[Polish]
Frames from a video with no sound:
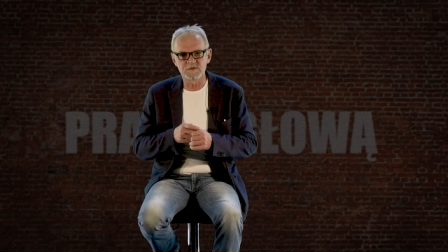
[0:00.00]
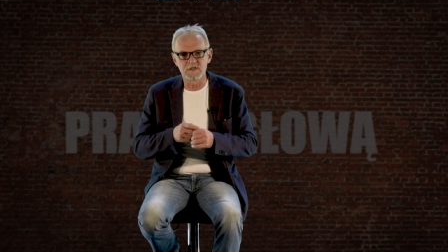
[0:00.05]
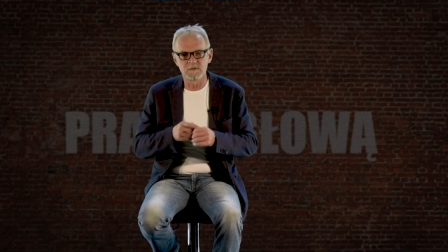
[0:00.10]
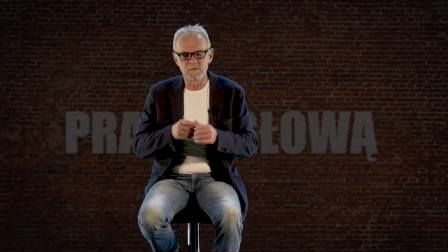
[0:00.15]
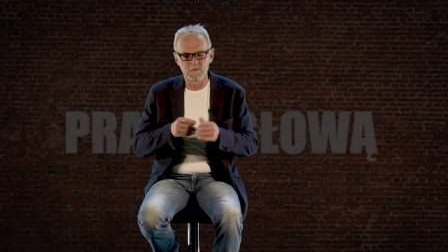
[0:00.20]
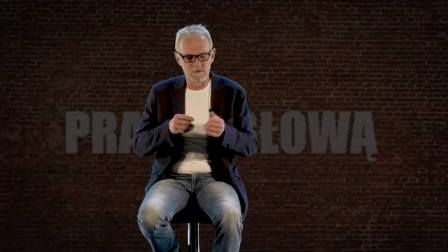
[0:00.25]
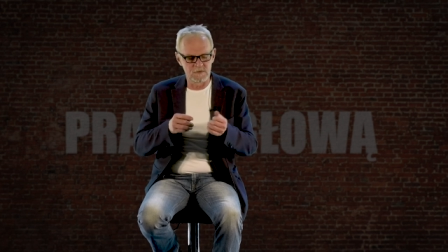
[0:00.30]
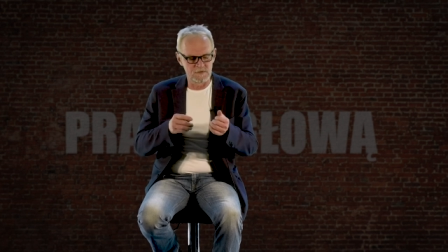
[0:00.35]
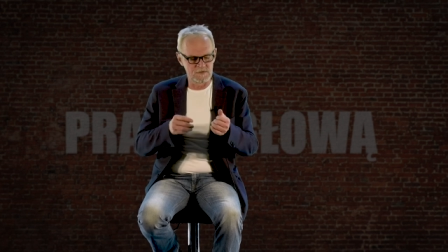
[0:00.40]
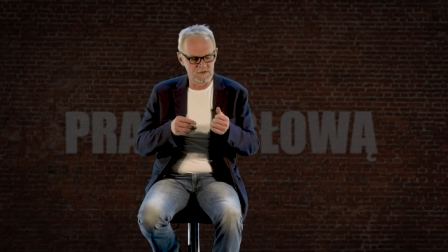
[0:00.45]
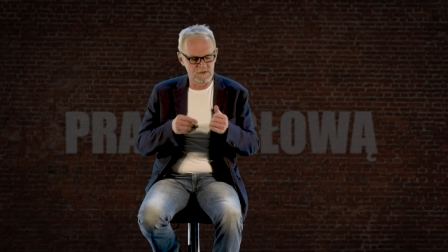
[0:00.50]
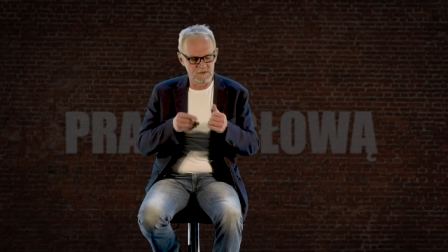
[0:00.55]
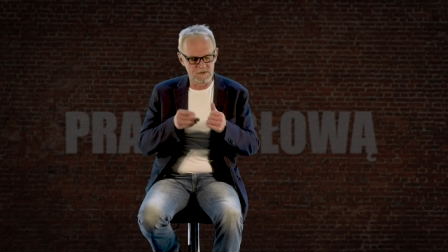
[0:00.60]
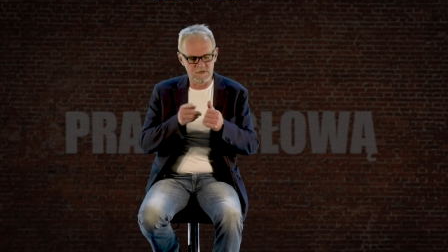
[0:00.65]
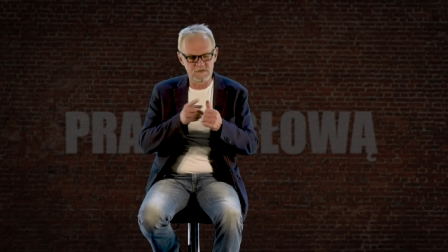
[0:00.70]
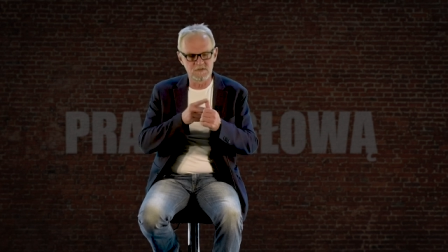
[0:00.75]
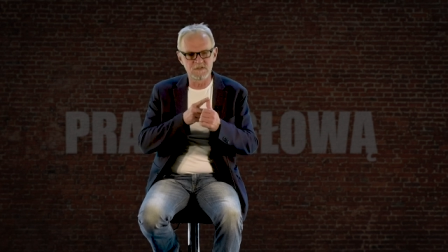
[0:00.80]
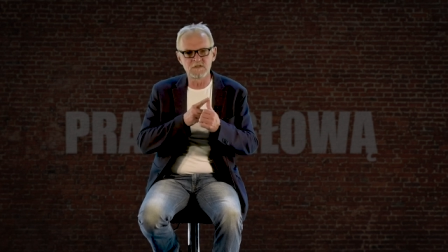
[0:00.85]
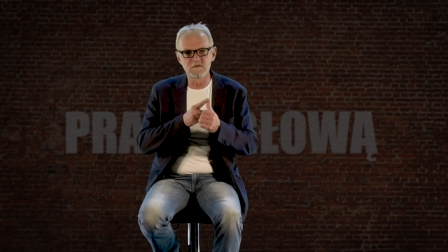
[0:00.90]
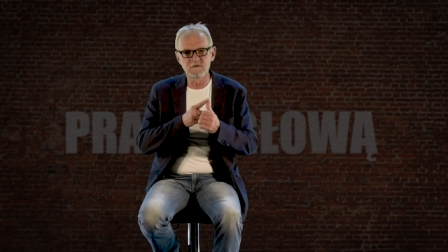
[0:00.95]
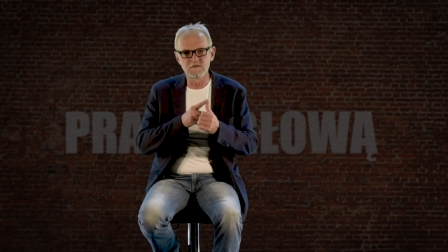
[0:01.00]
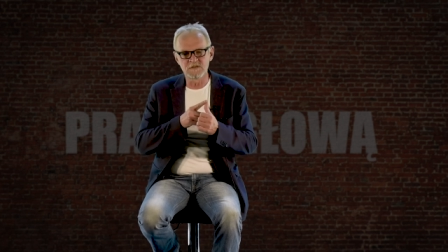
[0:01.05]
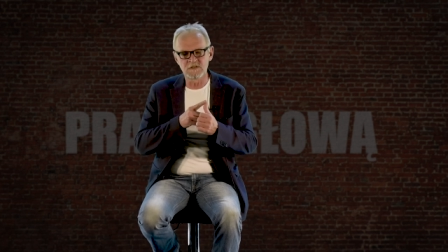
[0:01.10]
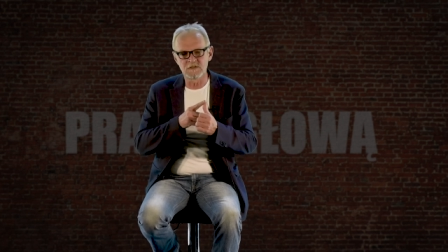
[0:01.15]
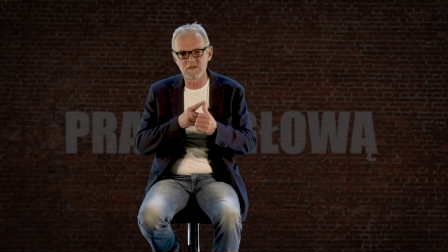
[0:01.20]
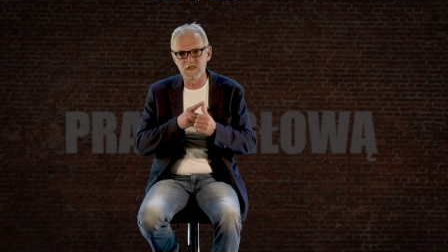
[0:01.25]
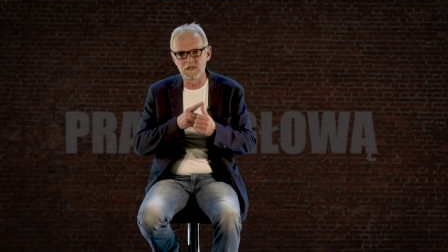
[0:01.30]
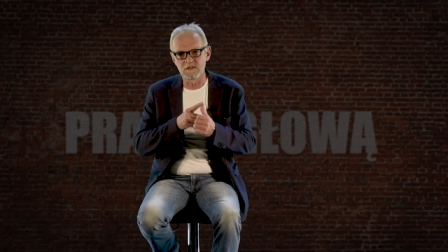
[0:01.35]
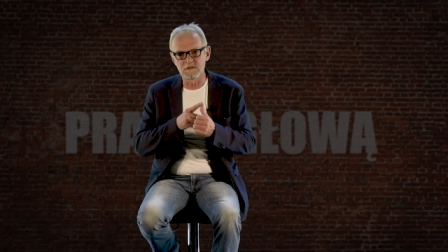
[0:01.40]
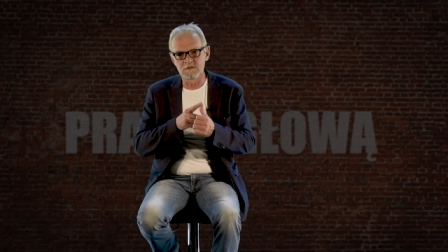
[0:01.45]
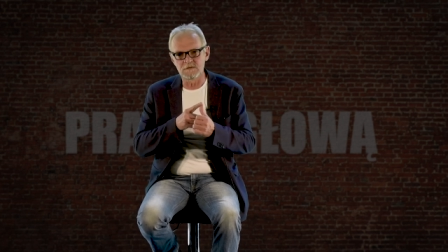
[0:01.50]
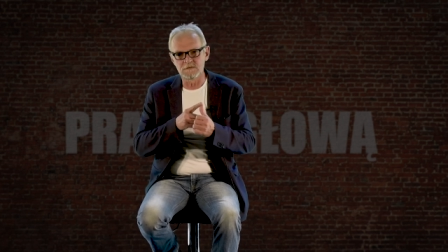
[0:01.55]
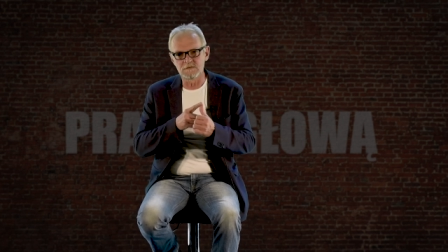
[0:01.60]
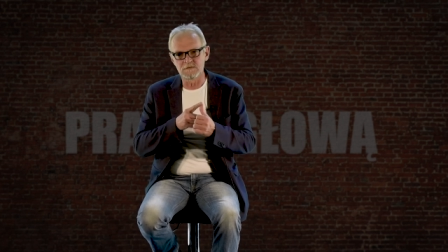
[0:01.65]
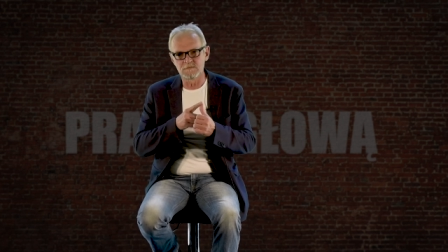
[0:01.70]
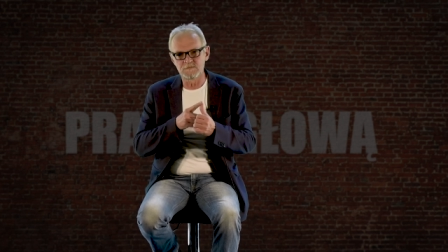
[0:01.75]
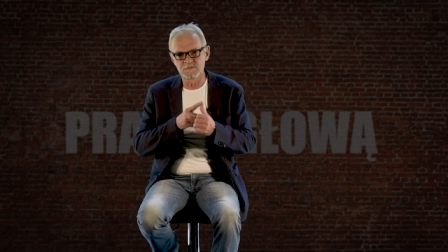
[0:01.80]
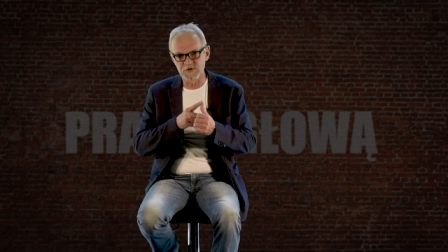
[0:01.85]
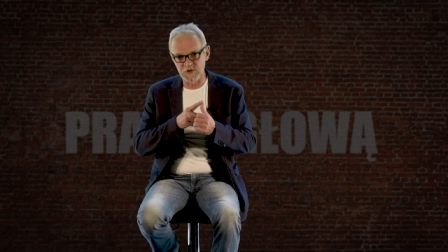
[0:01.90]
przemoc instytucjonalną,